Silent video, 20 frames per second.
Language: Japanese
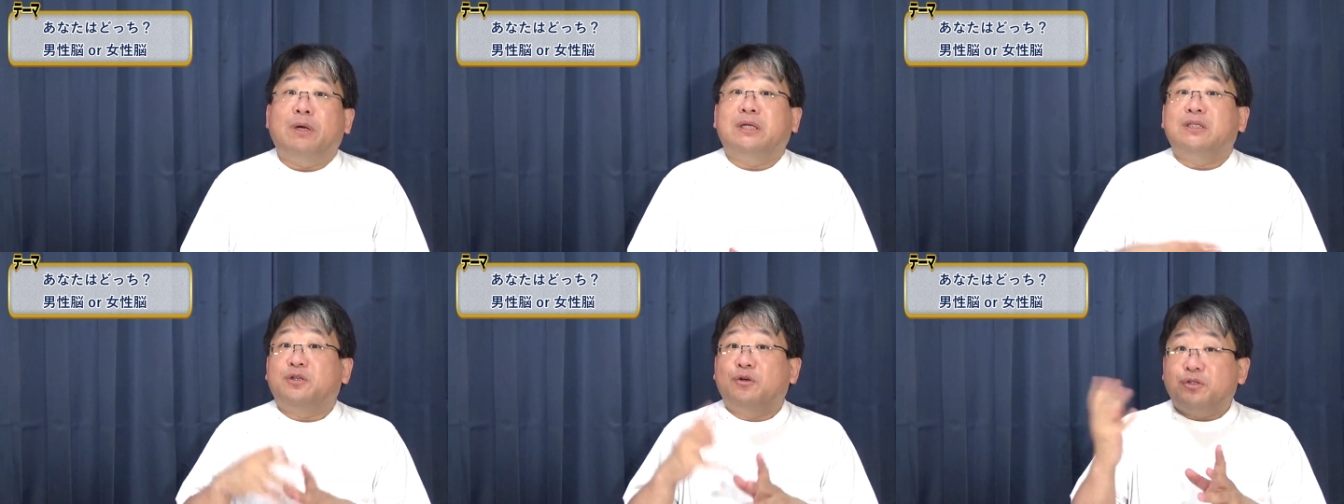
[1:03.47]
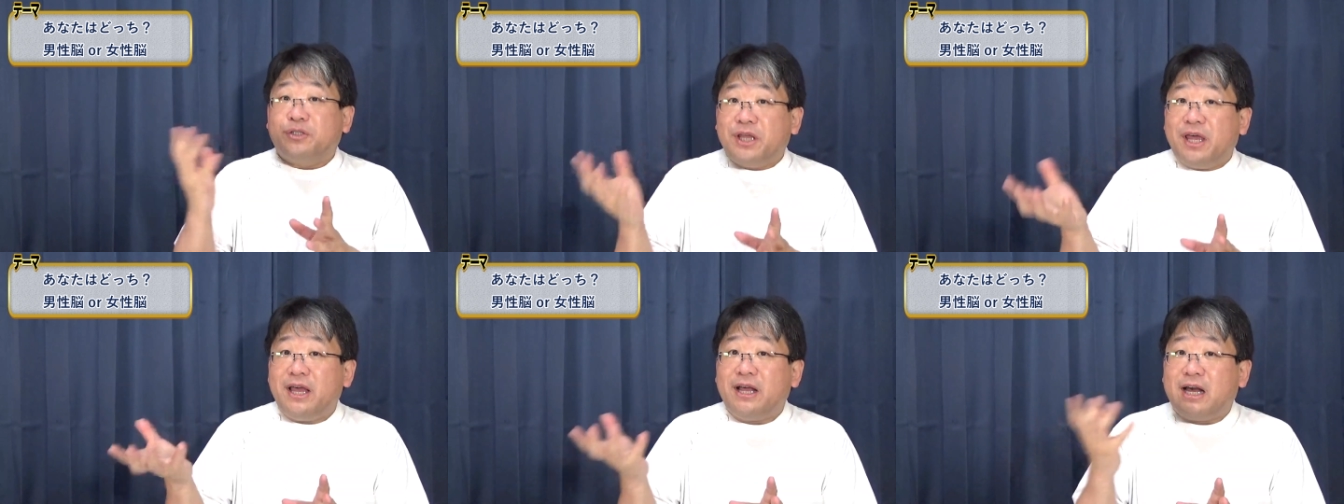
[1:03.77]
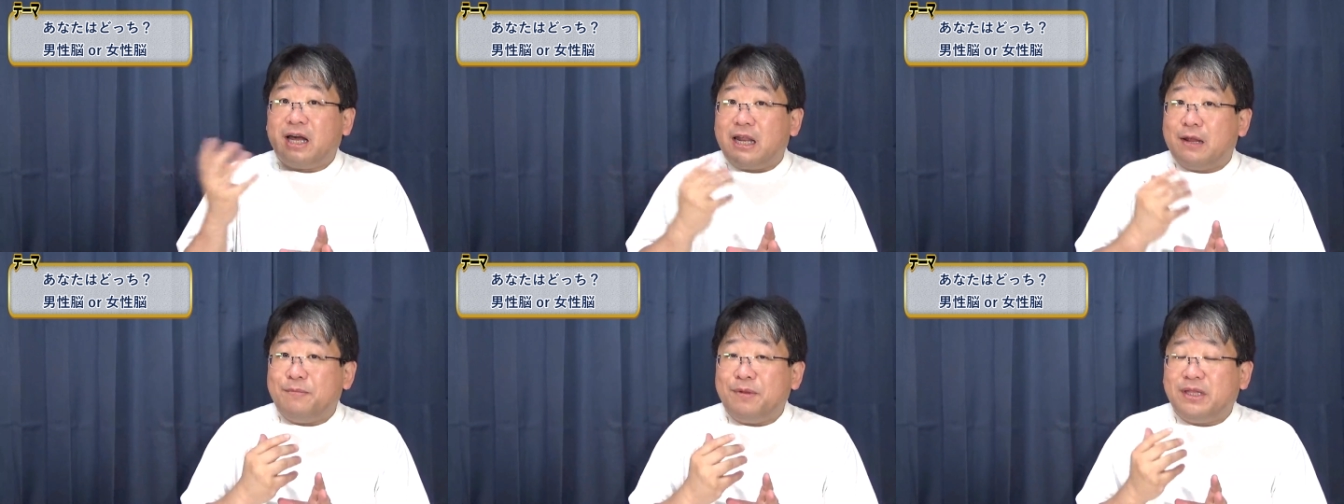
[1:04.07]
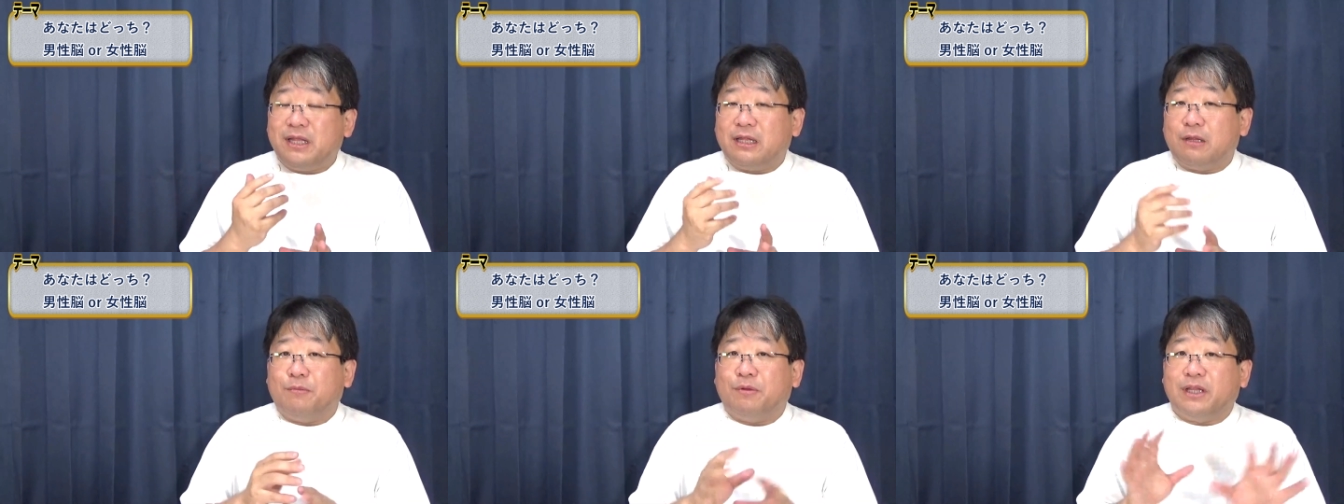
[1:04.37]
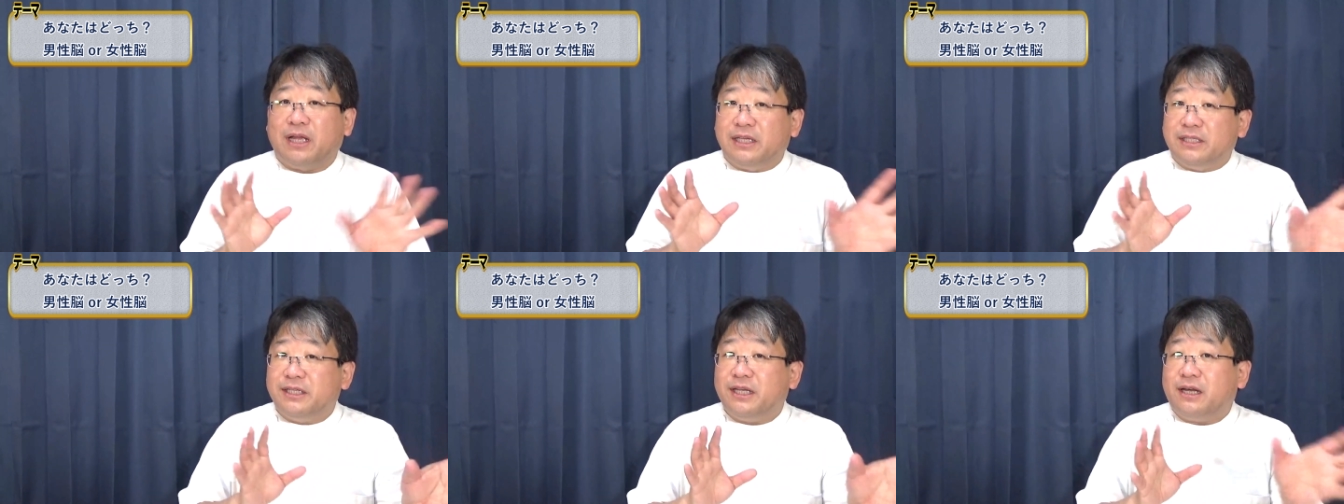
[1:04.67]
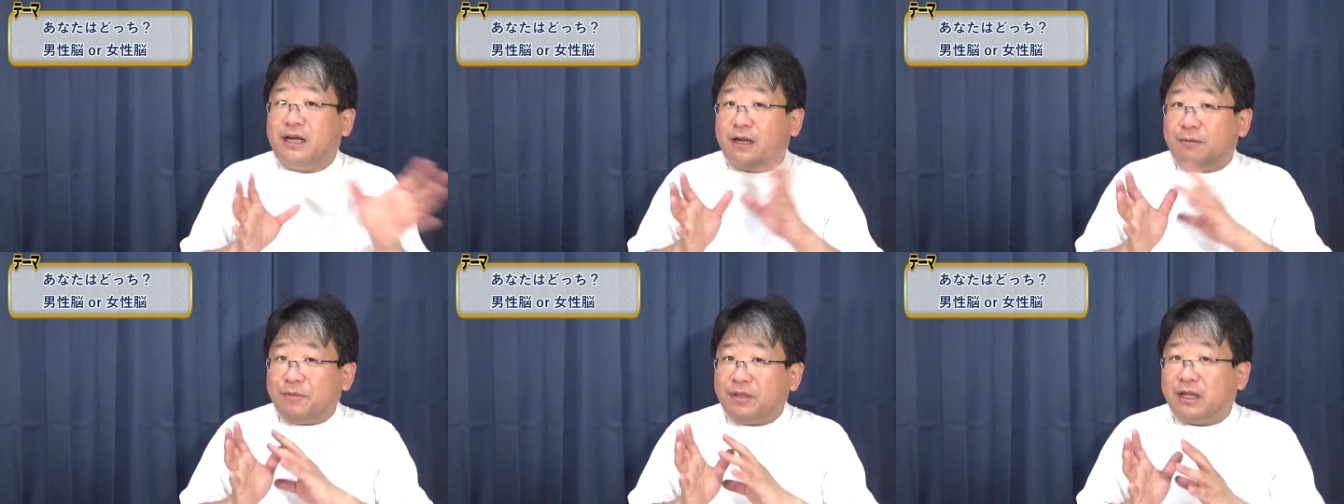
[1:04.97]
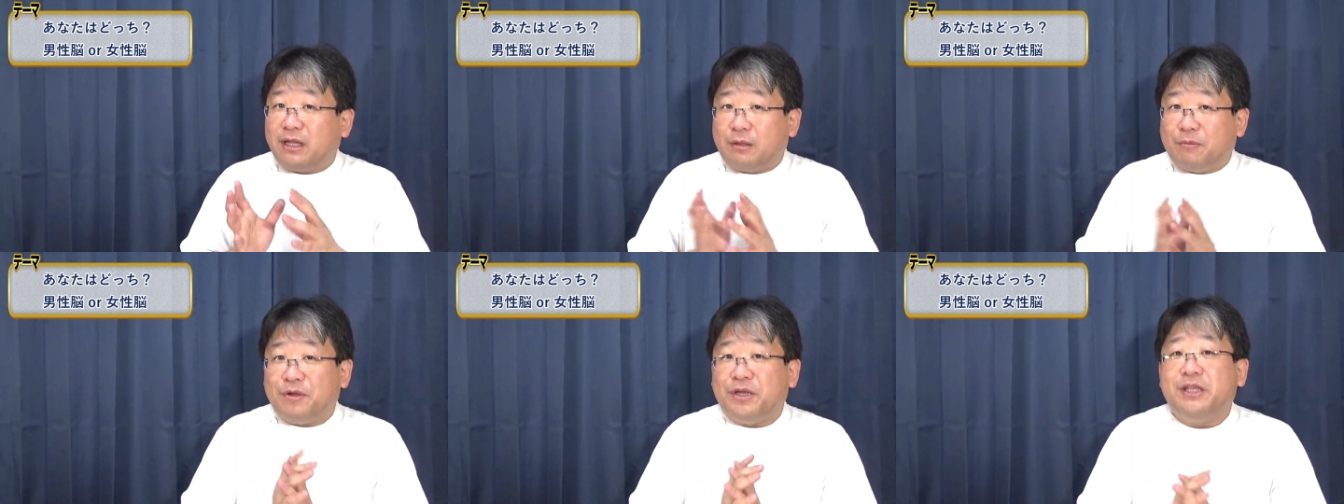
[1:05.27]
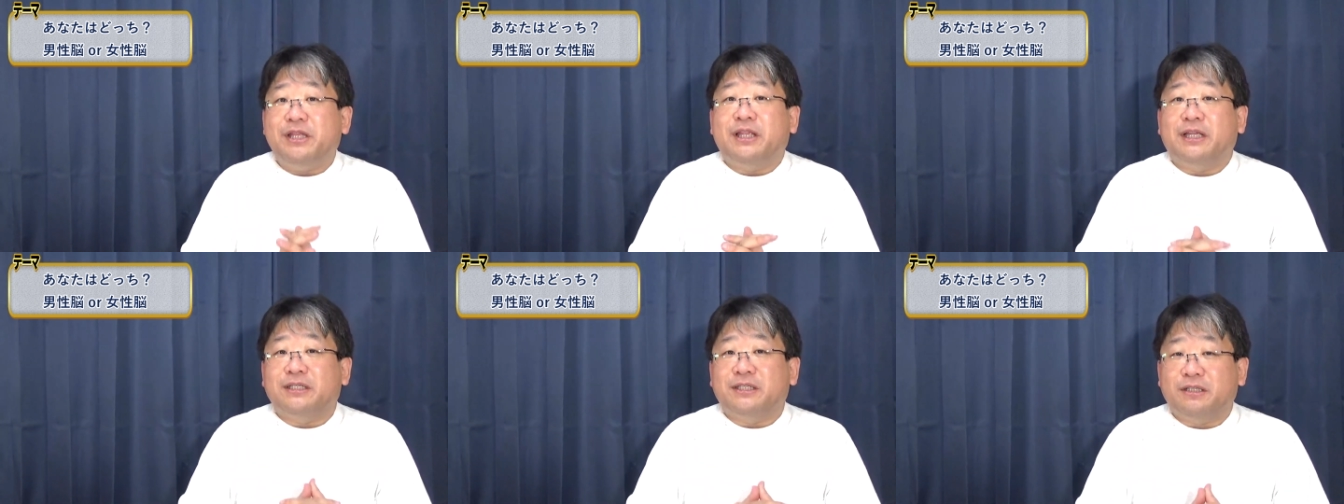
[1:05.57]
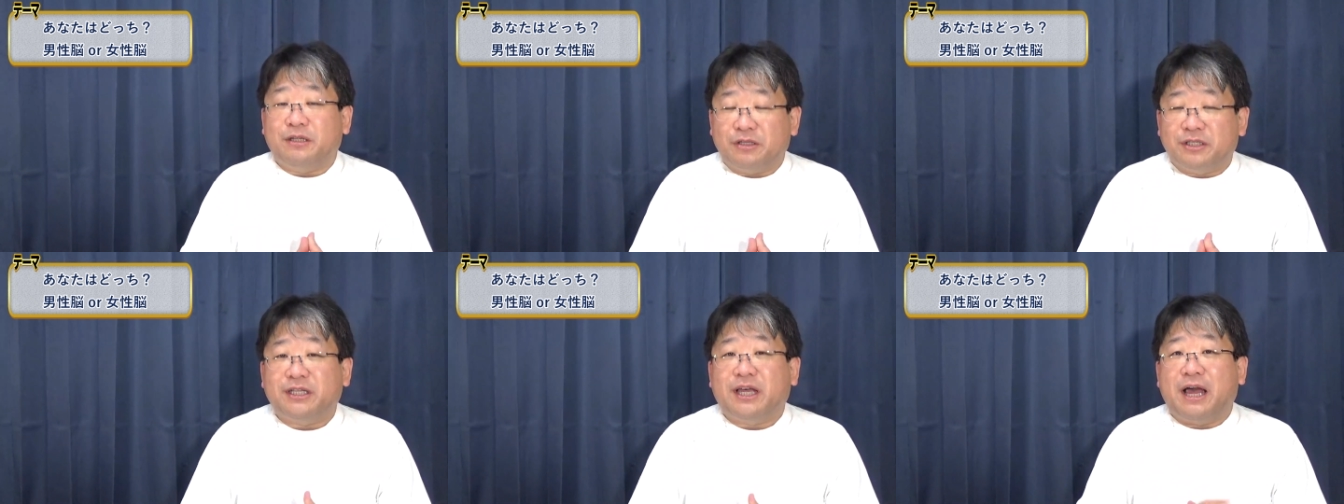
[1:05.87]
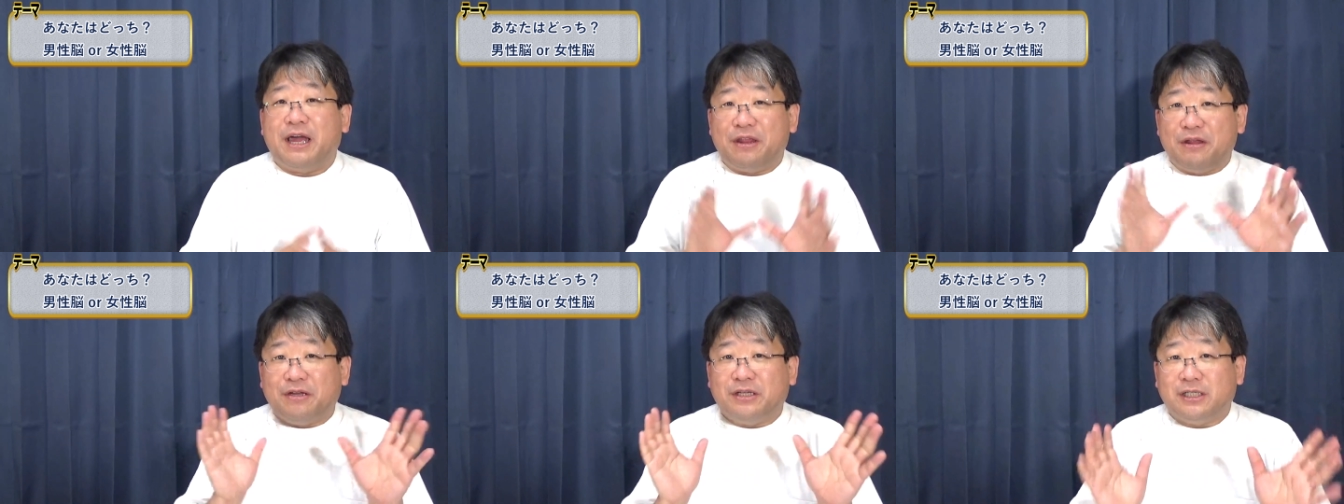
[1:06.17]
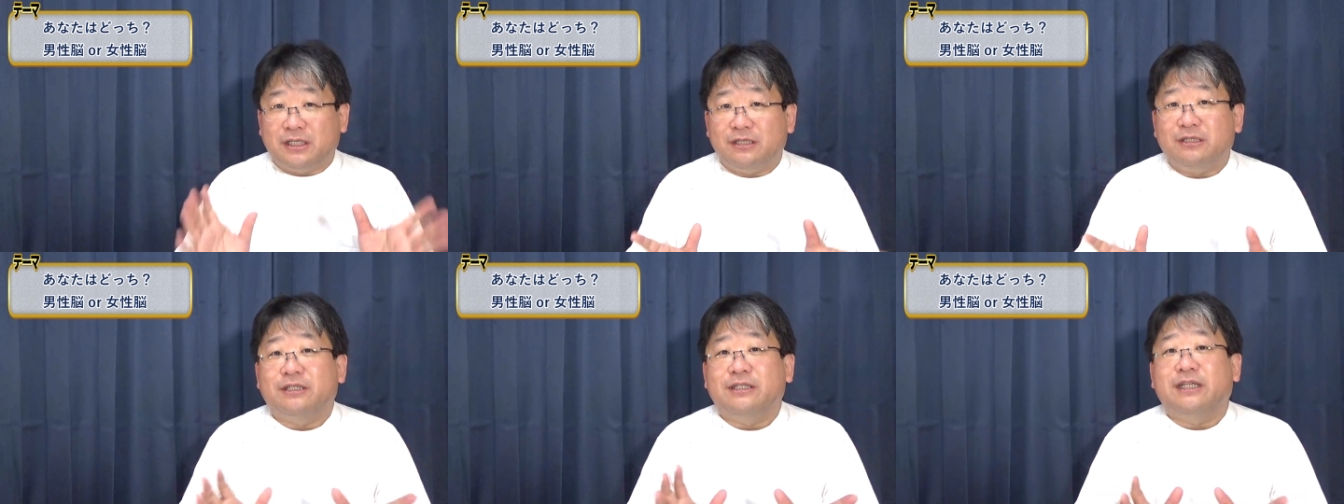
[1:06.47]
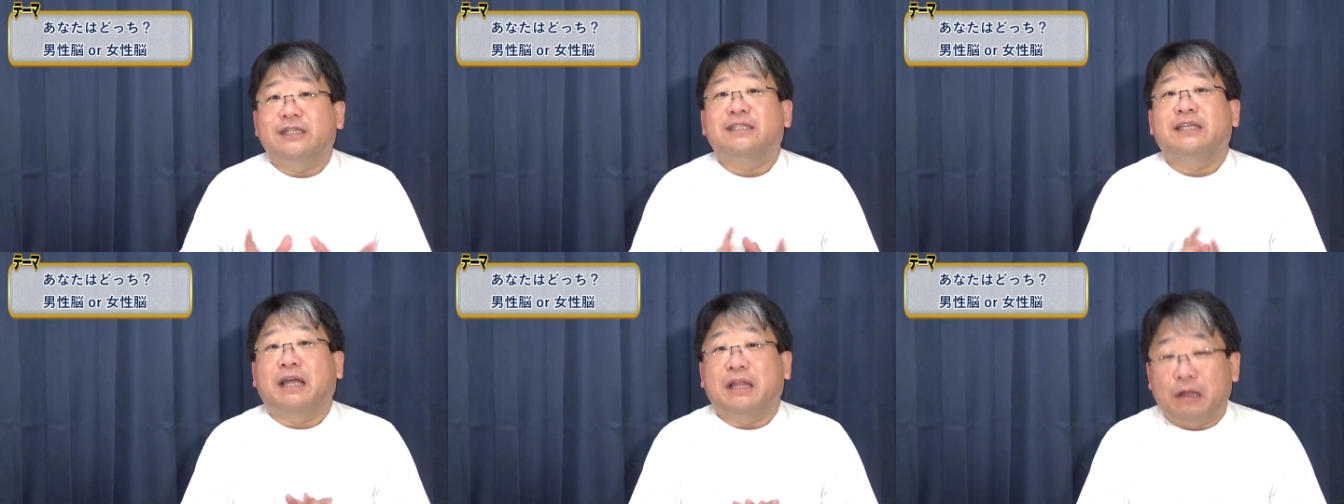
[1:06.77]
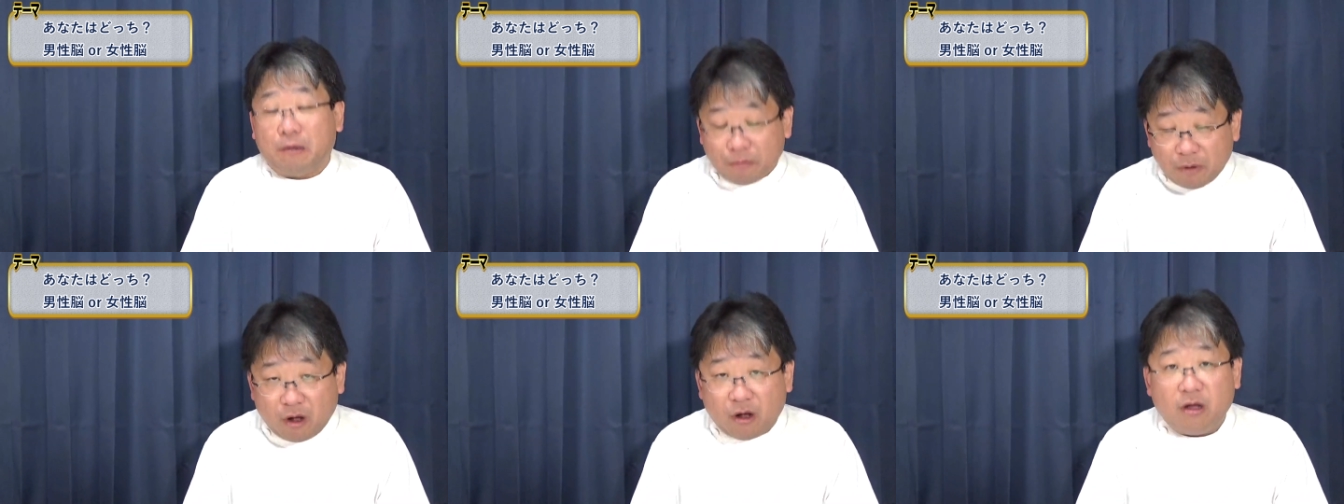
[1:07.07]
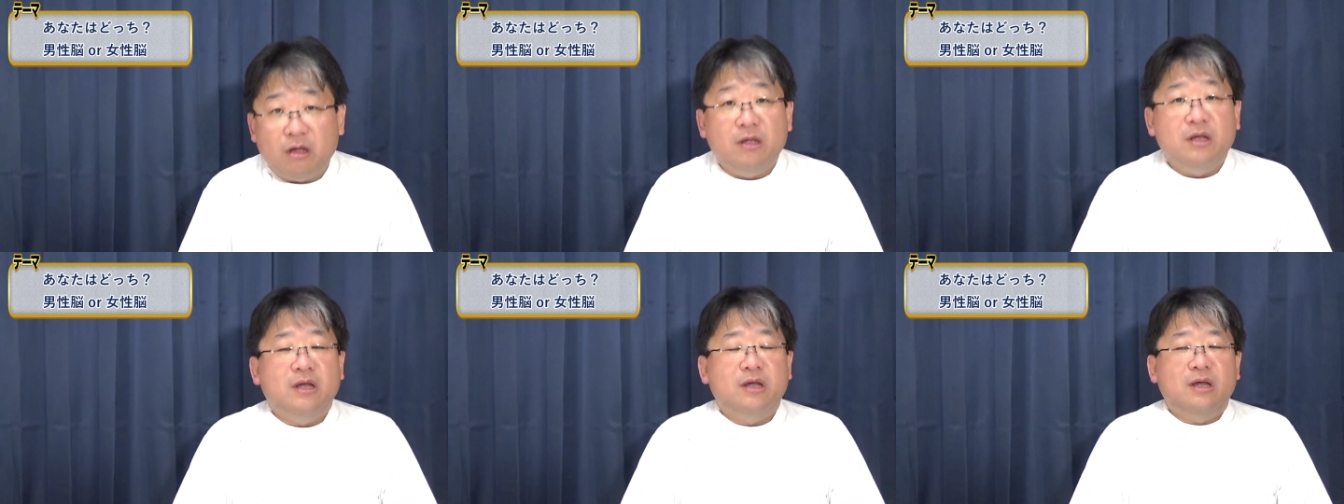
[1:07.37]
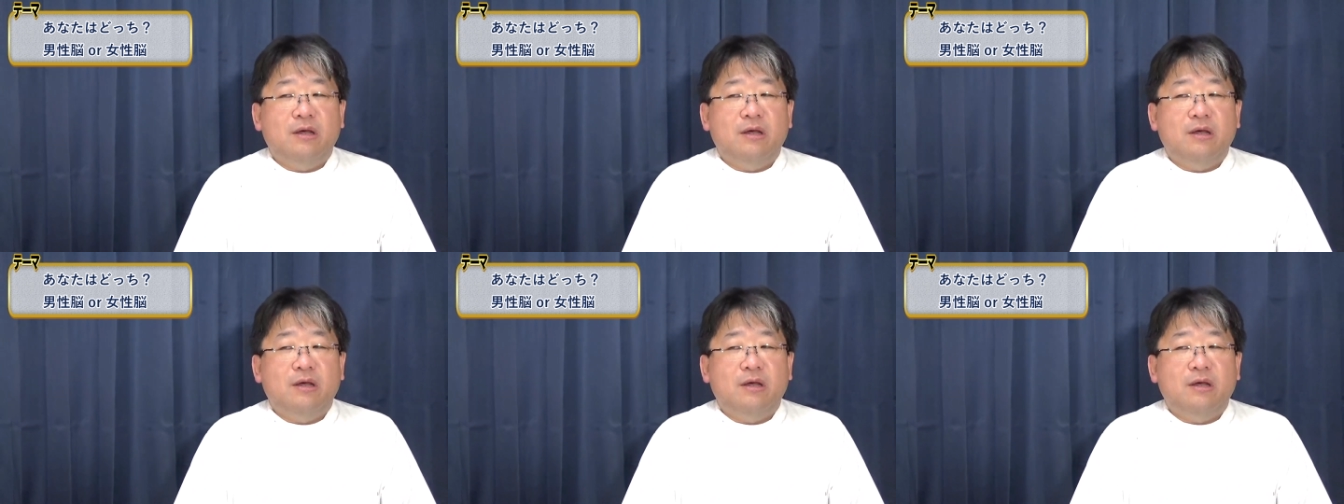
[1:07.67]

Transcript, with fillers: まあ女性から見たでも男性から見たでもいいんです、使えるようにしてるんですけども、